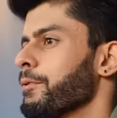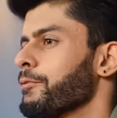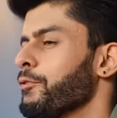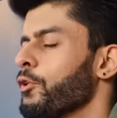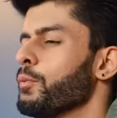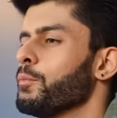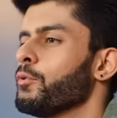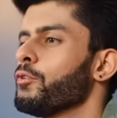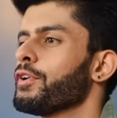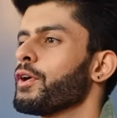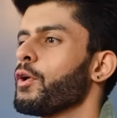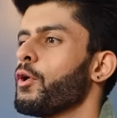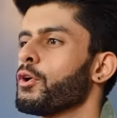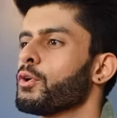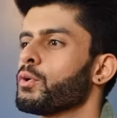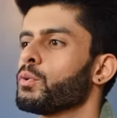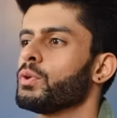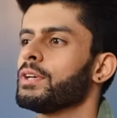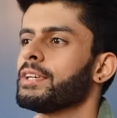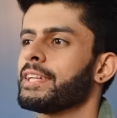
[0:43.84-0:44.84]
बिफोर मूविंग
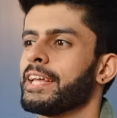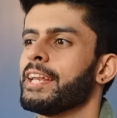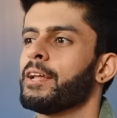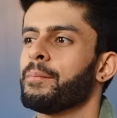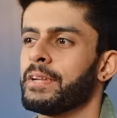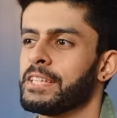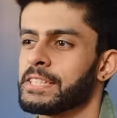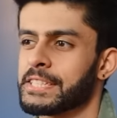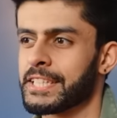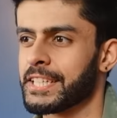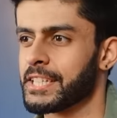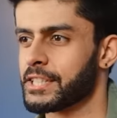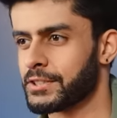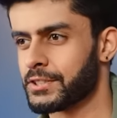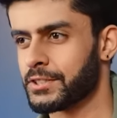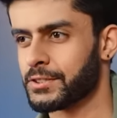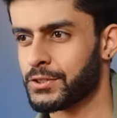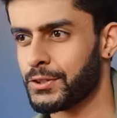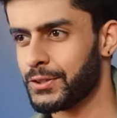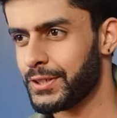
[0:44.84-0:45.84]
ऑन टू द टेन अमेजिंग
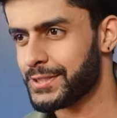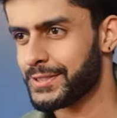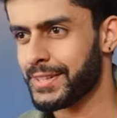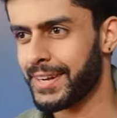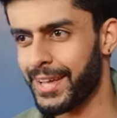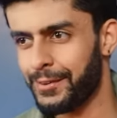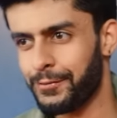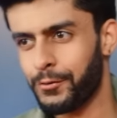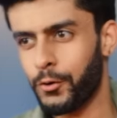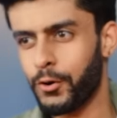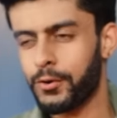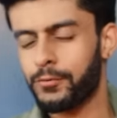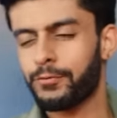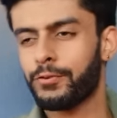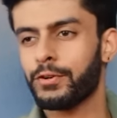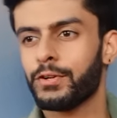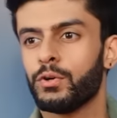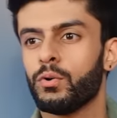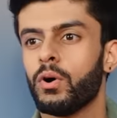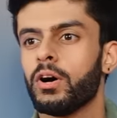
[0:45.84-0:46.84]
एक्सेसरीज दैट आई गॉट
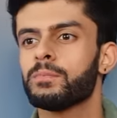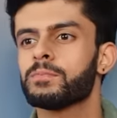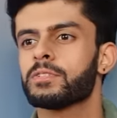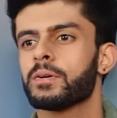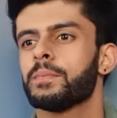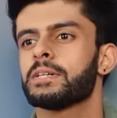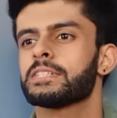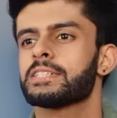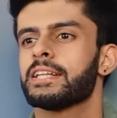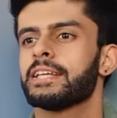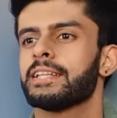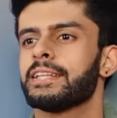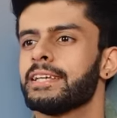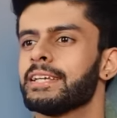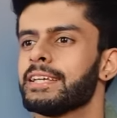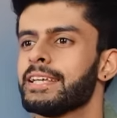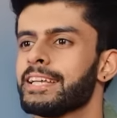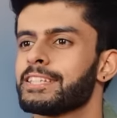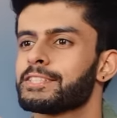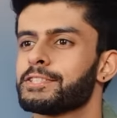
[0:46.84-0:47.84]
फॉर यू हम समझ लेते
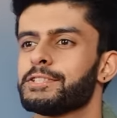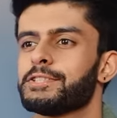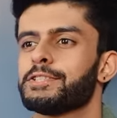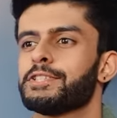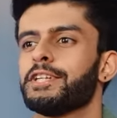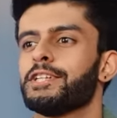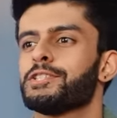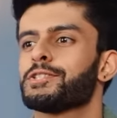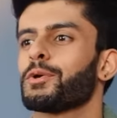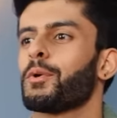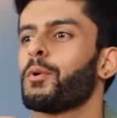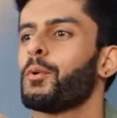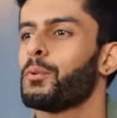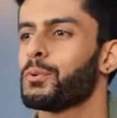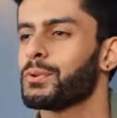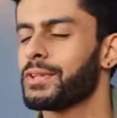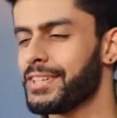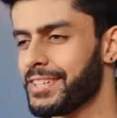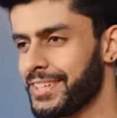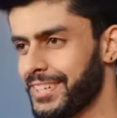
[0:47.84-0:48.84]
हैं कि एक्सेसरीज होती